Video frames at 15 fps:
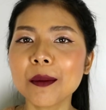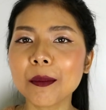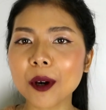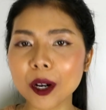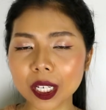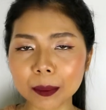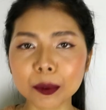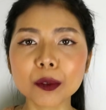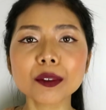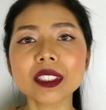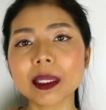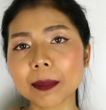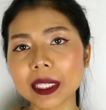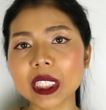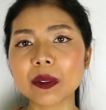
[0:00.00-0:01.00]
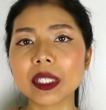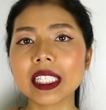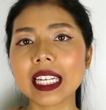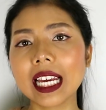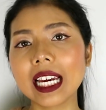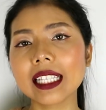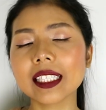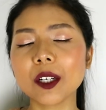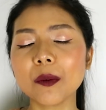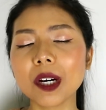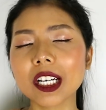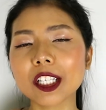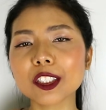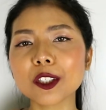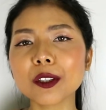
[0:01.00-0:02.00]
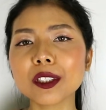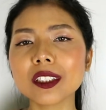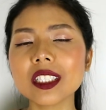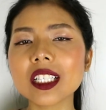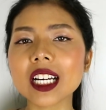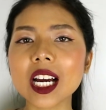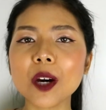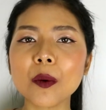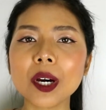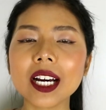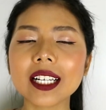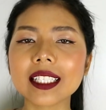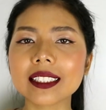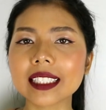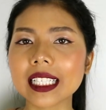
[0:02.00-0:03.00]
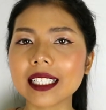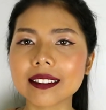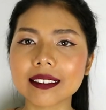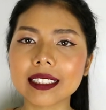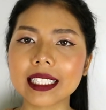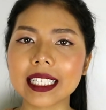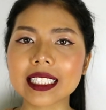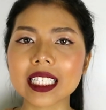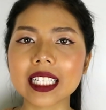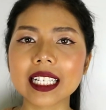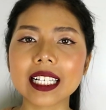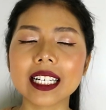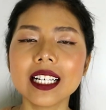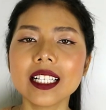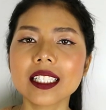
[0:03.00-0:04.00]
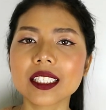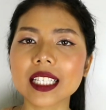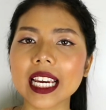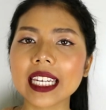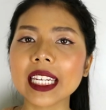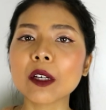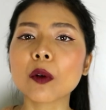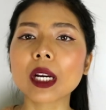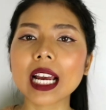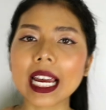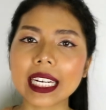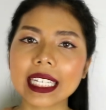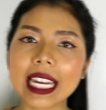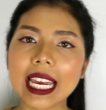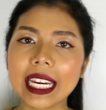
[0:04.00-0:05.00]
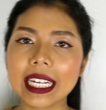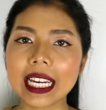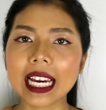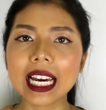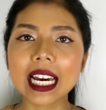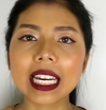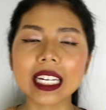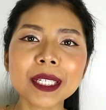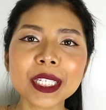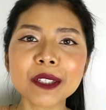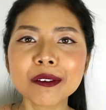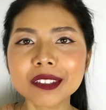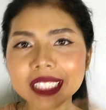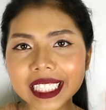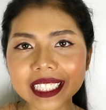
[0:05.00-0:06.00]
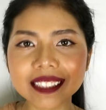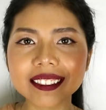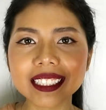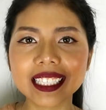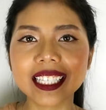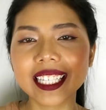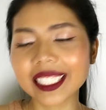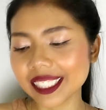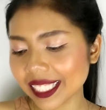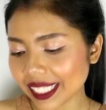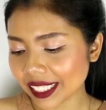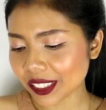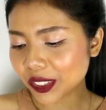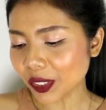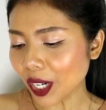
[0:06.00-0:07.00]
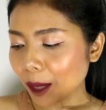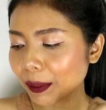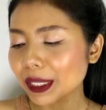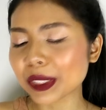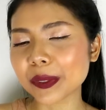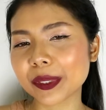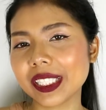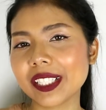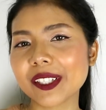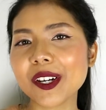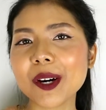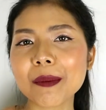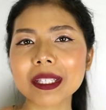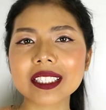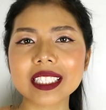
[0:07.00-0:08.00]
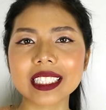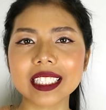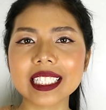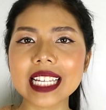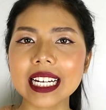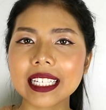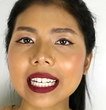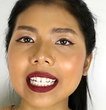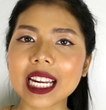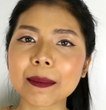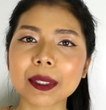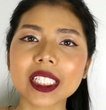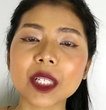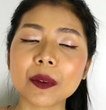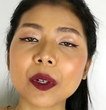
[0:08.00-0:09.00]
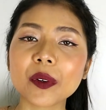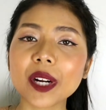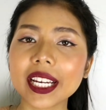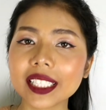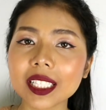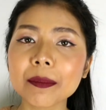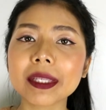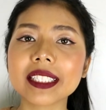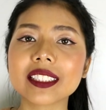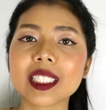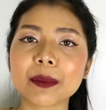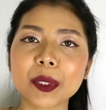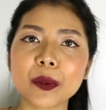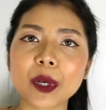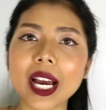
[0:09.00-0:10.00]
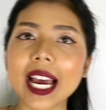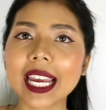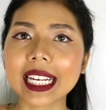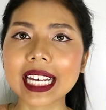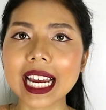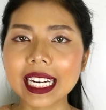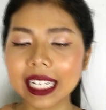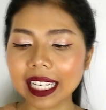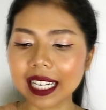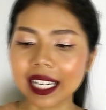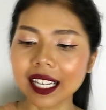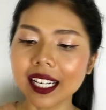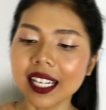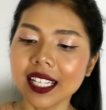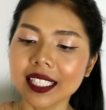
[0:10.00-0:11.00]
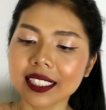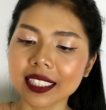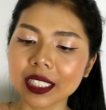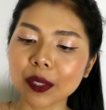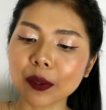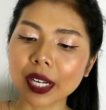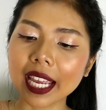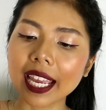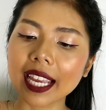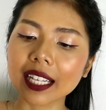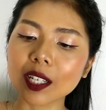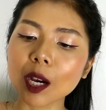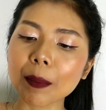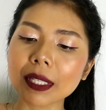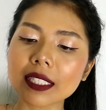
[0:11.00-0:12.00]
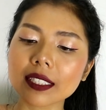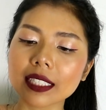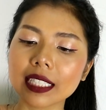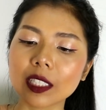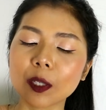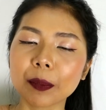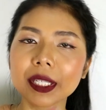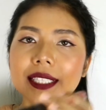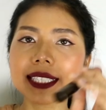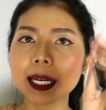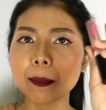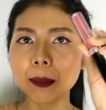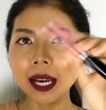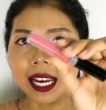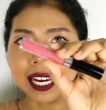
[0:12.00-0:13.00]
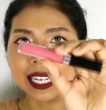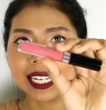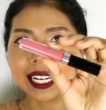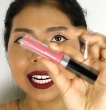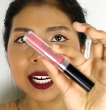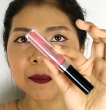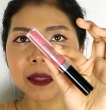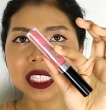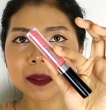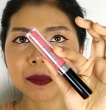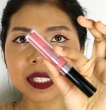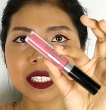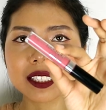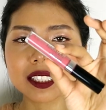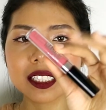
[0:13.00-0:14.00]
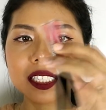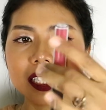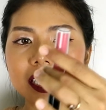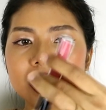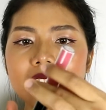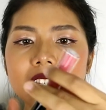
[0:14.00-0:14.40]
เหมาะกับทุกสีผิวเลยนะ แต่ว่าก็ต้องเลือกเอาว่าแต่ละสีจะใช้ในโอกาสไหนนะคะมีอยู่4สีที่ลิกชอบที่สุด แล้วก็เป็นสีที่อยากแนะนำ ถ้าเกิดว่าใครที่มีสีผิวคล้ายกันนะคะ สีแรกก็เป็นสีของพี่สายปานะคะ มันจะเป็นสี